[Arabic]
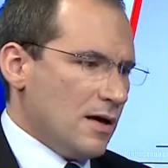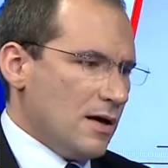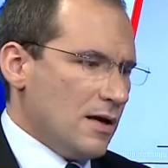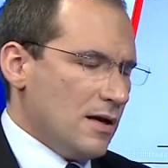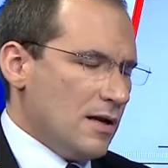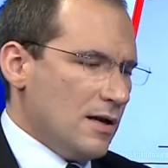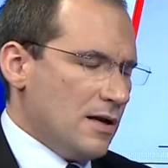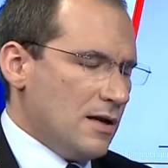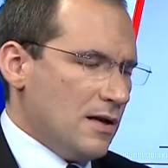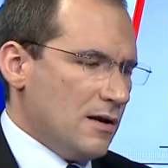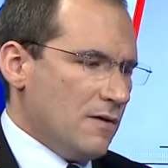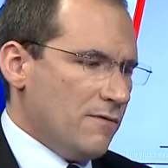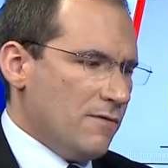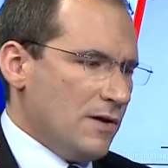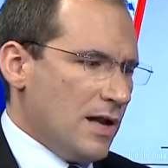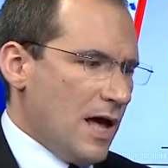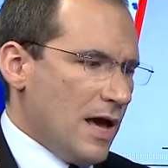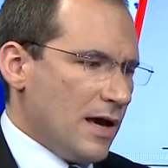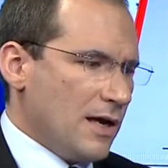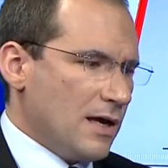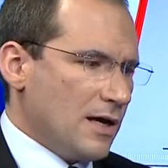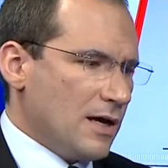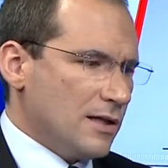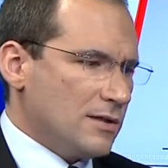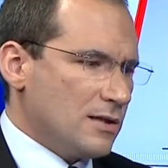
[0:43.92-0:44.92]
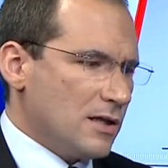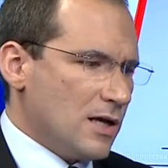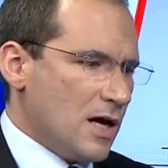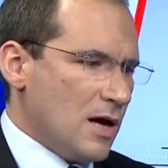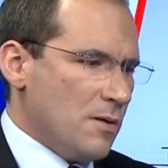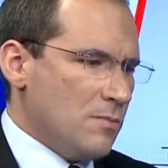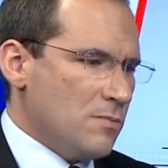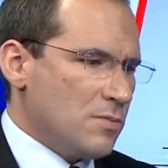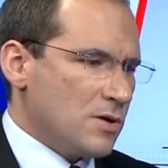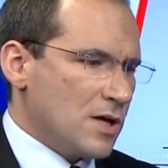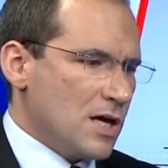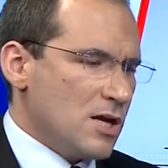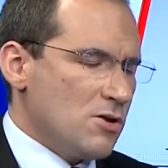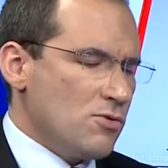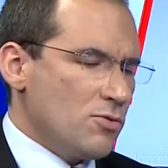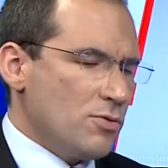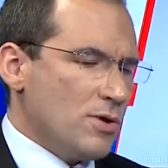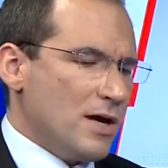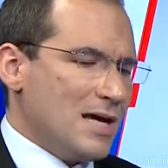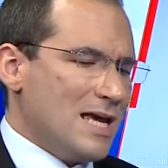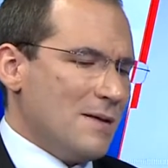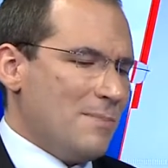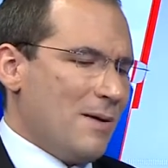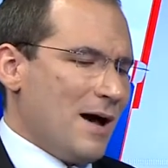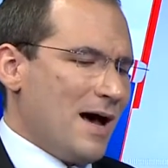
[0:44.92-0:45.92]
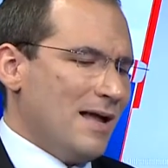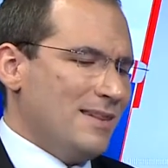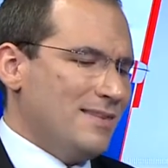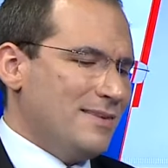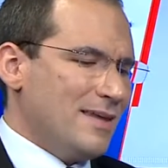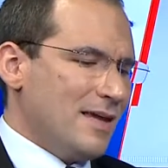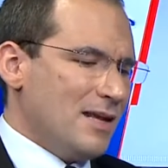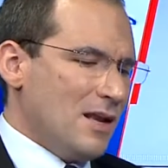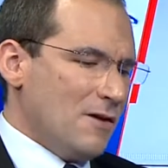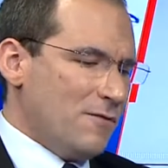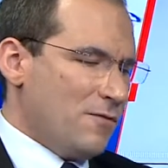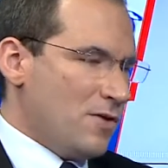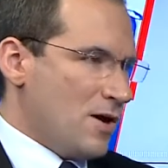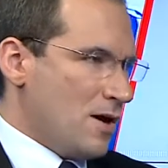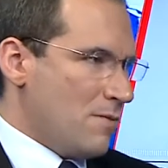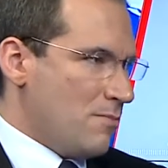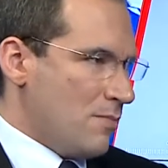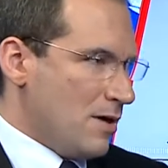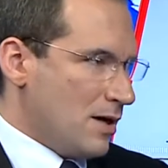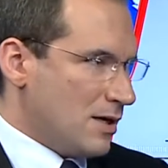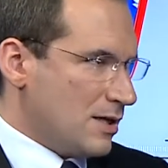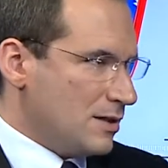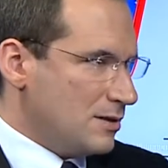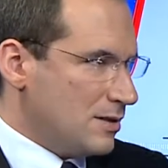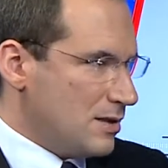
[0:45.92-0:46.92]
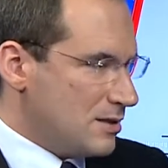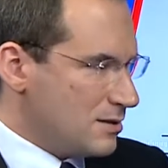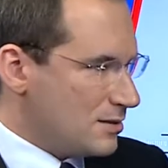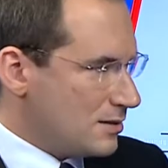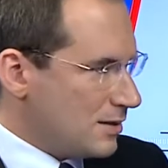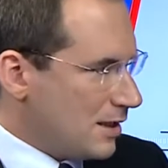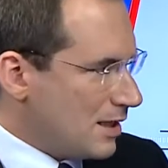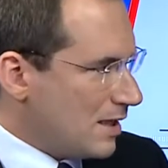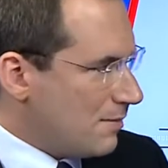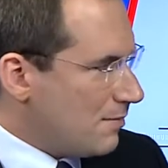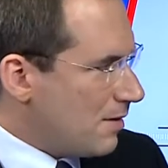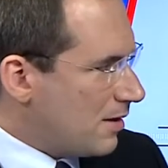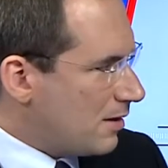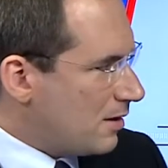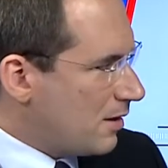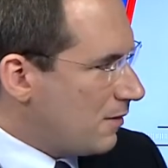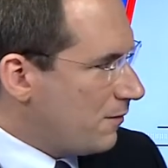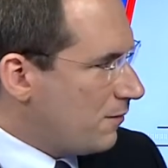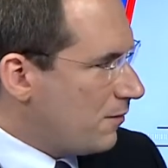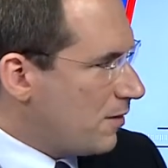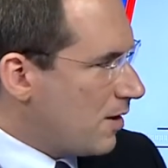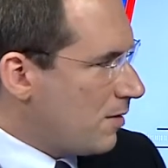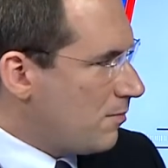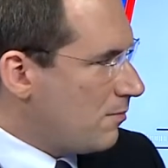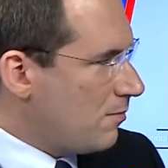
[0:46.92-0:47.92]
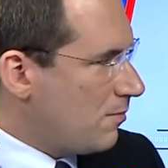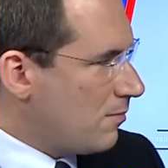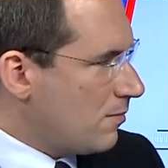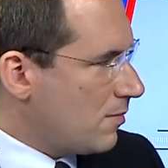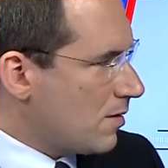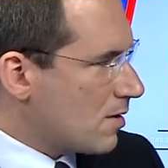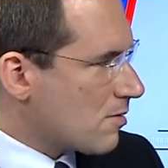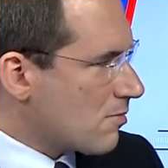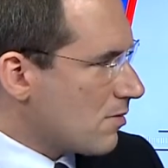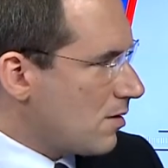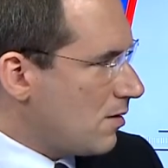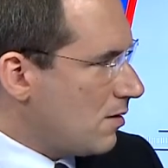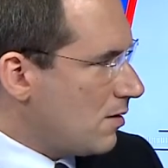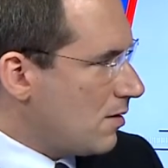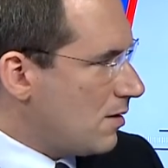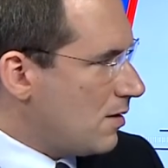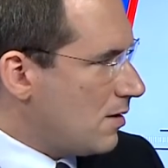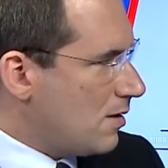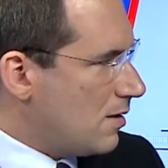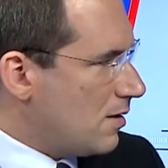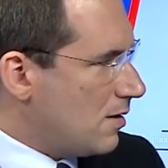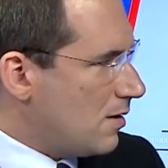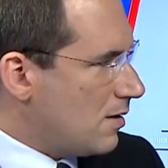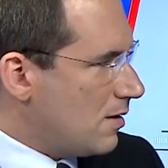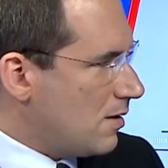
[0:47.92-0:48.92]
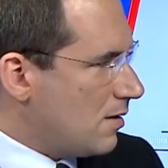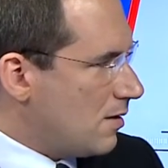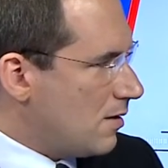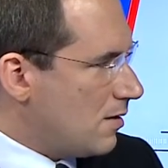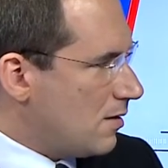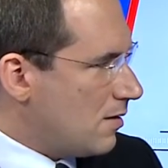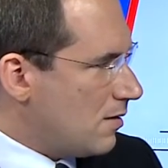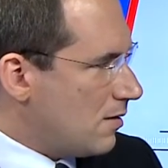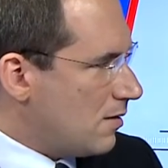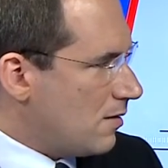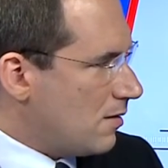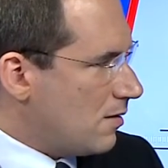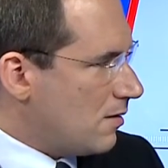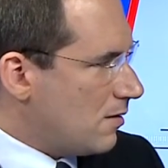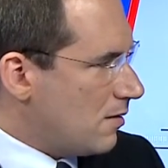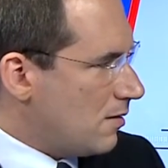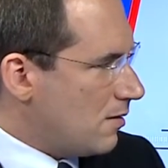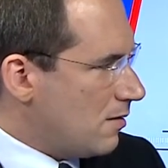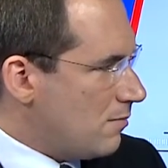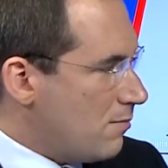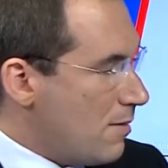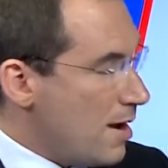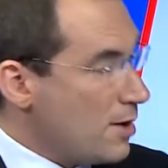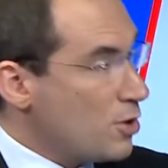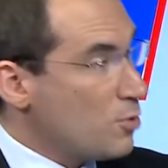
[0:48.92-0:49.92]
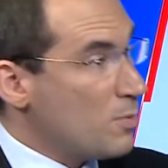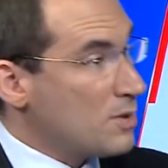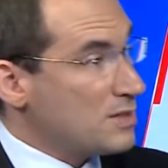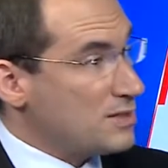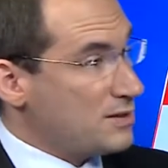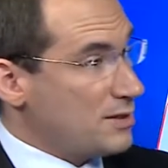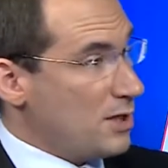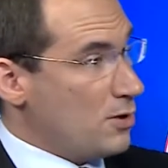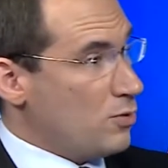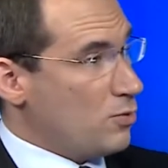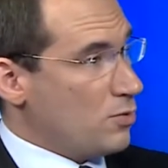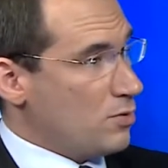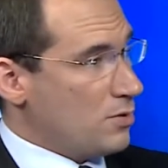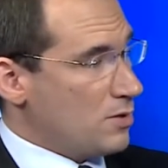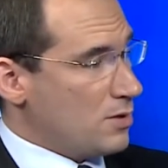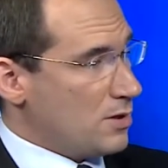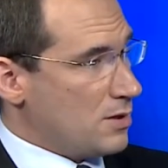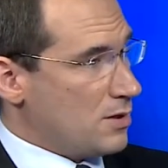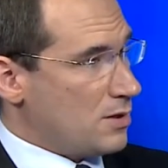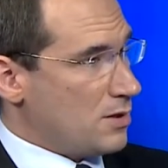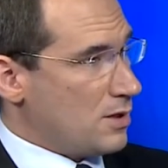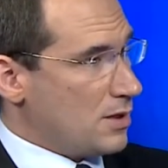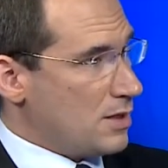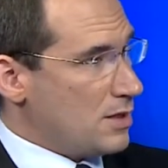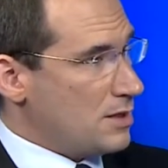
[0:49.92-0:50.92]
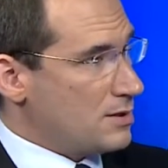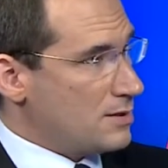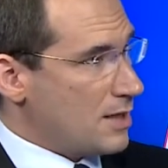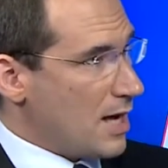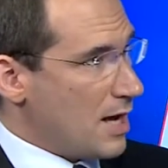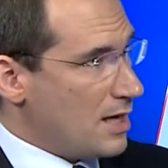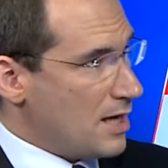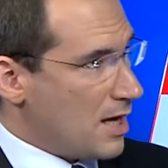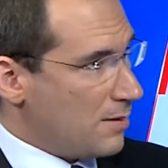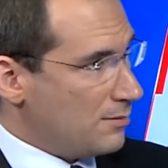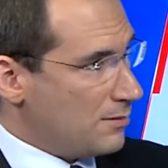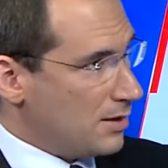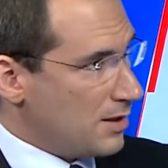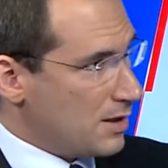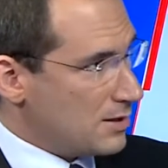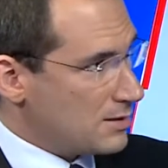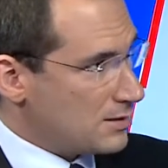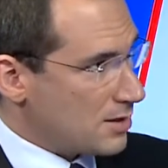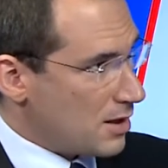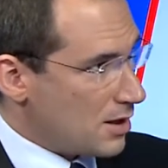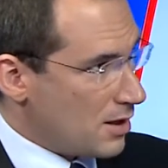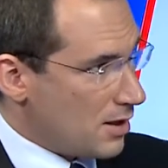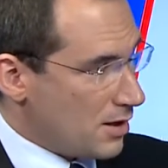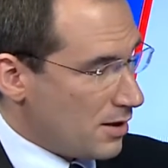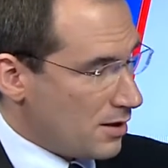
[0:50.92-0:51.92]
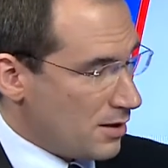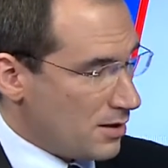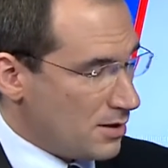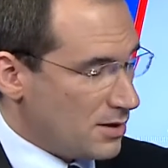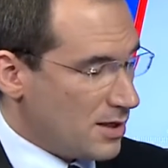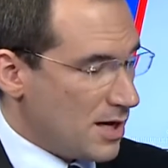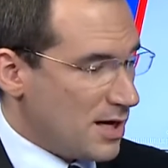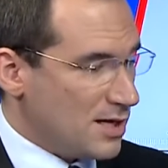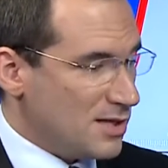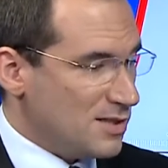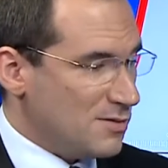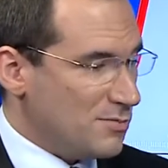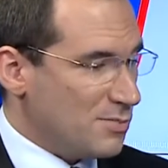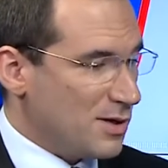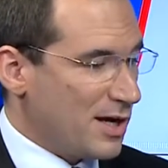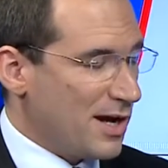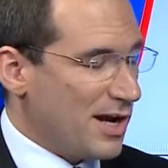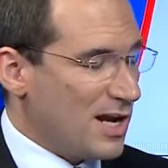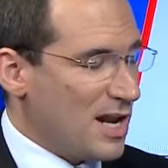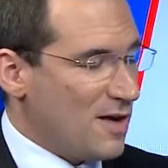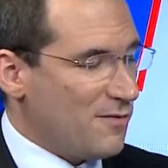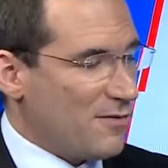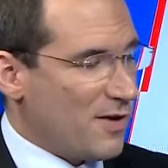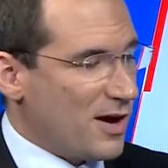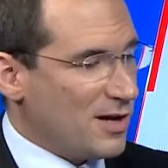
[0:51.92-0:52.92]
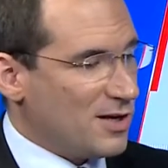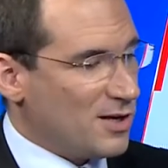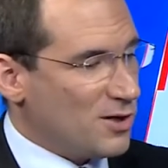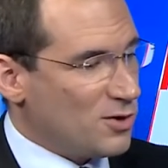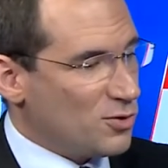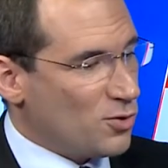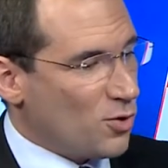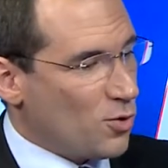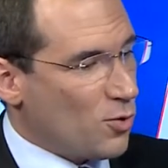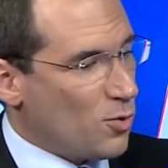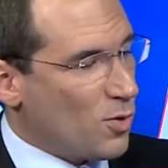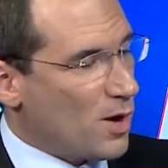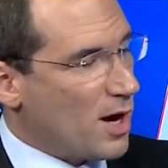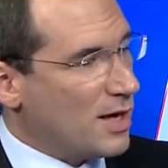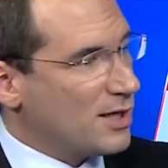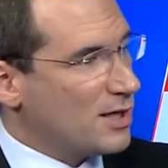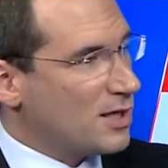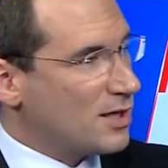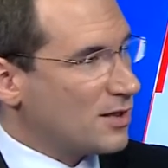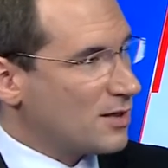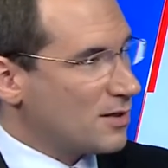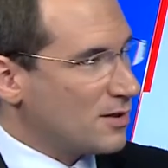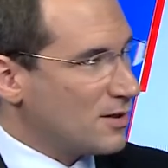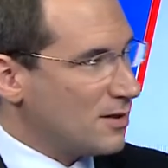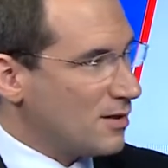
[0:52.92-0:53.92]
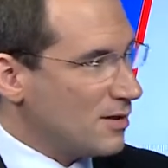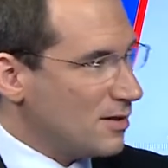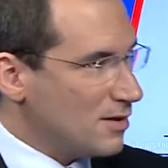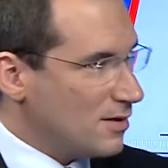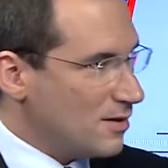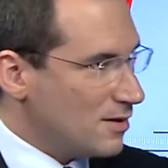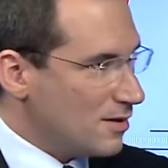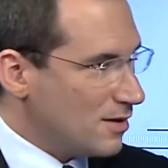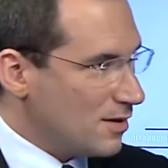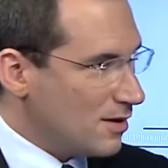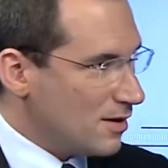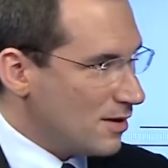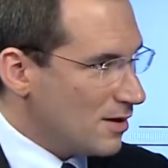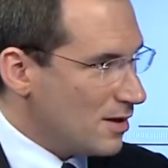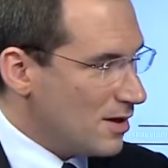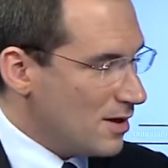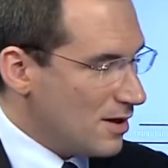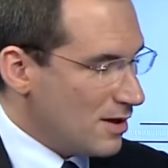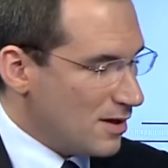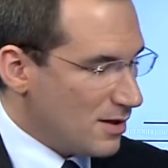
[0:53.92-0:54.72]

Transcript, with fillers: في الحقيقة الأمر أنه يجب حتى نفهم ما حدث يجب أن نفهم آه، ما يمثله الرئيس علي عبد الله صالح يعني بخلاف عن انه هو غير آه،